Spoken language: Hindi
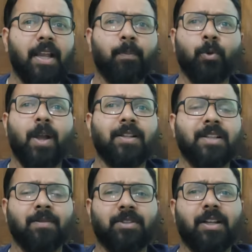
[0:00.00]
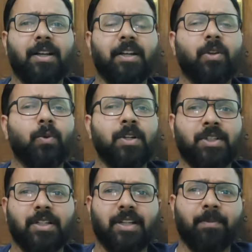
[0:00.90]
एपीओ एग्जाम से रिलेटेड कोई
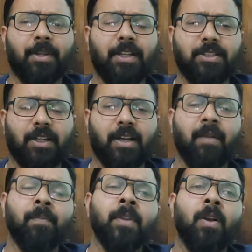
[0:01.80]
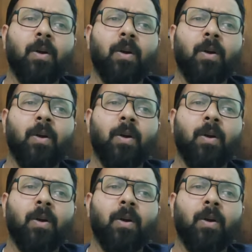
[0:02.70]
चर्चा में नहीं चल रहा